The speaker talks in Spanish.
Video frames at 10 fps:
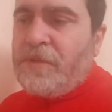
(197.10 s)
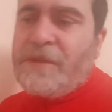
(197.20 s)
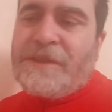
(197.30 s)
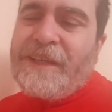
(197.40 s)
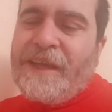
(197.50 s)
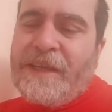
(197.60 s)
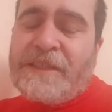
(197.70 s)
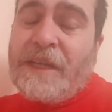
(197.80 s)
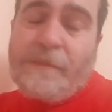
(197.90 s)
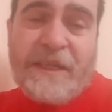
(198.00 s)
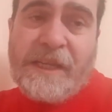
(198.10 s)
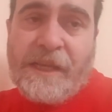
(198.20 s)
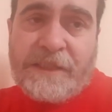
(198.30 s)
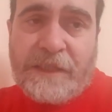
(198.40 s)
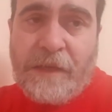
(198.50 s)
si queréis ser más
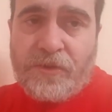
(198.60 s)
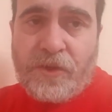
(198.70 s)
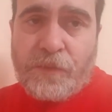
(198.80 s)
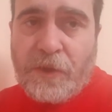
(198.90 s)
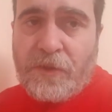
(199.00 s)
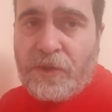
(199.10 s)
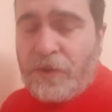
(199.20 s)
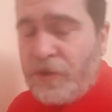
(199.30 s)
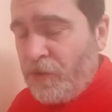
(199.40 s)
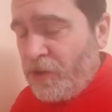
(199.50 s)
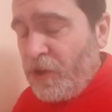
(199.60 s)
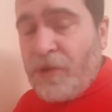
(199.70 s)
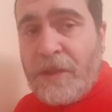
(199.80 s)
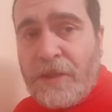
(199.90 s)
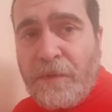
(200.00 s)
arriesgados los pronósticos que os he
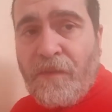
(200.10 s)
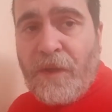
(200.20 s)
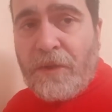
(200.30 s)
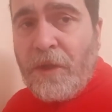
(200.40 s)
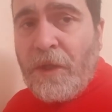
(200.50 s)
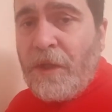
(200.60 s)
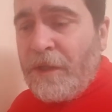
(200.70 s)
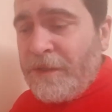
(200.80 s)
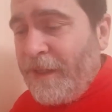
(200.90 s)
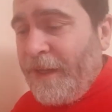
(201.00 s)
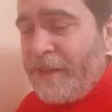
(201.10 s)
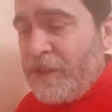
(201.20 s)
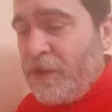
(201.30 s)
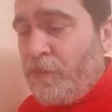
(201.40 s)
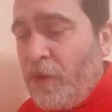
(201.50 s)
dicho antes, perfecto. Si queréis
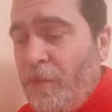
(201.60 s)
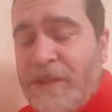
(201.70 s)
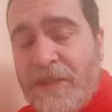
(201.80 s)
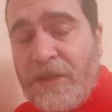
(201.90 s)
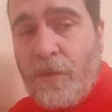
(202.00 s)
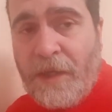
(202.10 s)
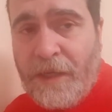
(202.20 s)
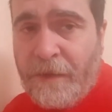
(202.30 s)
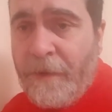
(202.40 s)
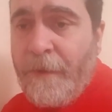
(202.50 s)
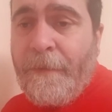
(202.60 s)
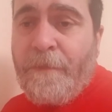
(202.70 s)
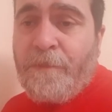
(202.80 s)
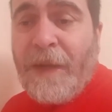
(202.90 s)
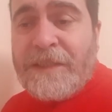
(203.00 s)
ir un poco más a asegurar,
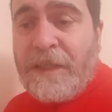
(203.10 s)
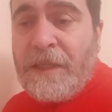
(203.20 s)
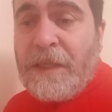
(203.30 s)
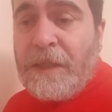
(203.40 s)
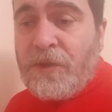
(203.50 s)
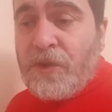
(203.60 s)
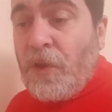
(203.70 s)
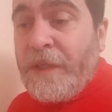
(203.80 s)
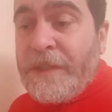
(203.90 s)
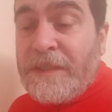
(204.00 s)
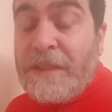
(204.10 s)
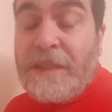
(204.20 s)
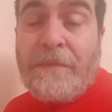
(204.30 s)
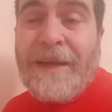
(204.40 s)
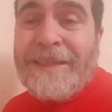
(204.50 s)
más de dos goles
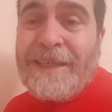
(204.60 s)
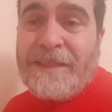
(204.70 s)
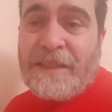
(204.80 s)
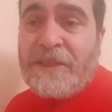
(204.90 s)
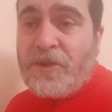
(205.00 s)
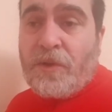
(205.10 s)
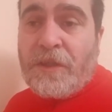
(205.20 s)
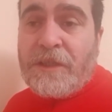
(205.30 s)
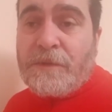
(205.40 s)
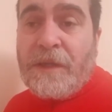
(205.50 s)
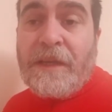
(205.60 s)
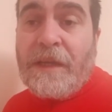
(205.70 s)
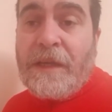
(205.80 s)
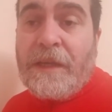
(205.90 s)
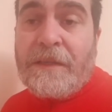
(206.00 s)
y más de seis corners
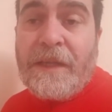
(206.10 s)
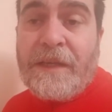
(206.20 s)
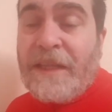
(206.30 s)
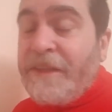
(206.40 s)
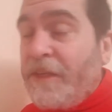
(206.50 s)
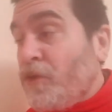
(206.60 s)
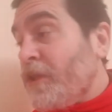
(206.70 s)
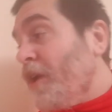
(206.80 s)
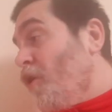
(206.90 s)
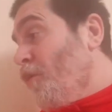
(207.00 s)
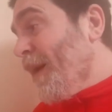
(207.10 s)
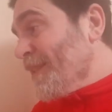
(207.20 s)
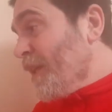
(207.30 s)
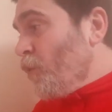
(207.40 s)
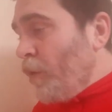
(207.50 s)
eh, de Irlanda del Norte o
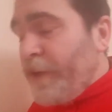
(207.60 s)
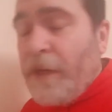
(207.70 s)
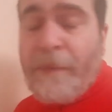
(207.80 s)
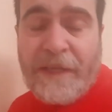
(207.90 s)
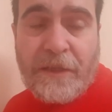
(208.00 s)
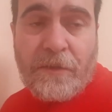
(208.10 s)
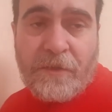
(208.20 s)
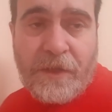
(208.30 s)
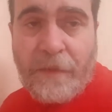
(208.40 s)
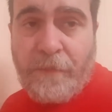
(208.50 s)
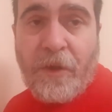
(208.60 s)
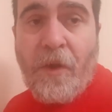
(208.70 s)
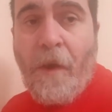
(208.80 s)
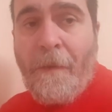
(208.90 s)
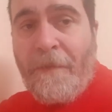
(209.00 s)
más de nueve en el partido, por ejemplo.
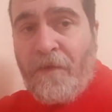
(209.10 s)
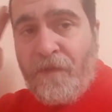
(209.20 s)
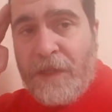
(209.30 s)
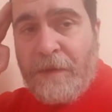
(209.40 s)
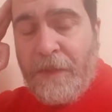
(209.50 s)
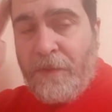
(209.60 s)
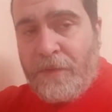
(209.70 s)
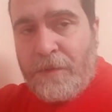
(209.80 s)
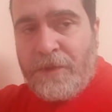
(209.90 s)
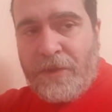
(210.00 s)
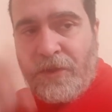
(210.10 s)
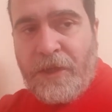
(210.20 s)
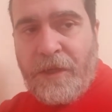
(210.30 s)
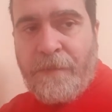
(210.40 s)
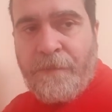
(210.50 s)
Un fuerte abrazo, se os
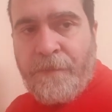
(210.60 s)
quiere.